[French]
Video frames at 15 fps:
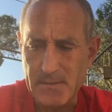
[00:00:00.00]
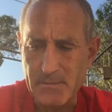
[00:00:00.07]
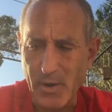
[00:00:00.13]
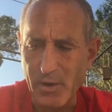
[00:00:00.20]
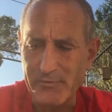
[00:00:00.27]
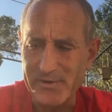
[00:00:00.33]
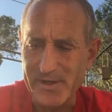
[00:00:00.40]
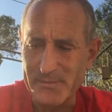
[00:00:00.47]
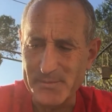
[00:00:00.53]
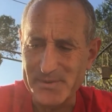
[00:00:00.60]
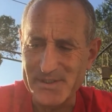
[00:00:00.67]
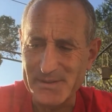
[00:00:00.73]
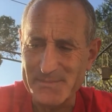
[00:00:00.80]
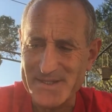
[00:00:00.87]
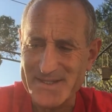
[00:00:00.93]
m'a envoyé un
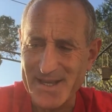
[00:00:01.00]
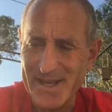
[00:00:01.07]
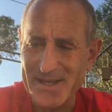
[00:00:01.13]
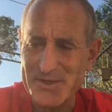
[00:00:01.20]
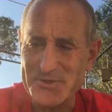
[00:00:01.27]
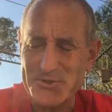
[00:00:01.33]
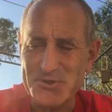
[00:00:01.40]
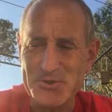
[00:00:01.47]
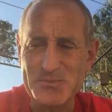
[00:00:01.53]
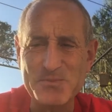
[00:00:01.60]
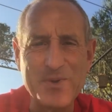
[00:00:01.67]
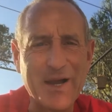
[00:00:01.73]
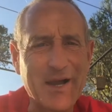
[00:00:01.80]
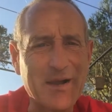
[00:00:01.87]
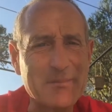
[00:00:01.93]
petit message
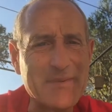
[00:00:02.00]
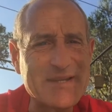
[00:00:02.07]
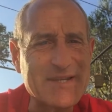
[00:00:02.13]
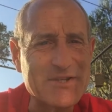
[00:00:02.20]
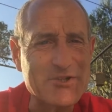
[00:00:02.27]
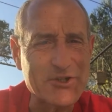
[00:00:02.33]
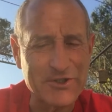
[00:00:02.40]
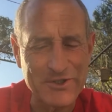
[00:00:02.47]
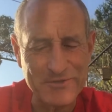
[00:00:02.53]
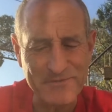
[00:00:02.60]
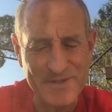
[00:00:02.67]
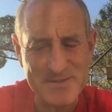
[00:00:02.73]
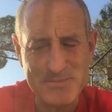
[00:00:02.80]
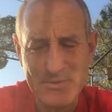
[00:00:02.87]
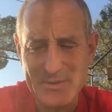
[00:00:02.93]
par Messenger de
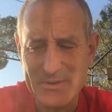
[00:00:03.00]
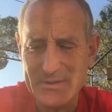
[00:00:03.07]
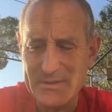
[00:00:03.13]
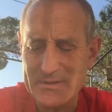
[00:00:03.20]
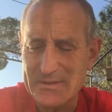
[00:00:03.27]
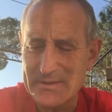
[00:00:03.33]
Facebook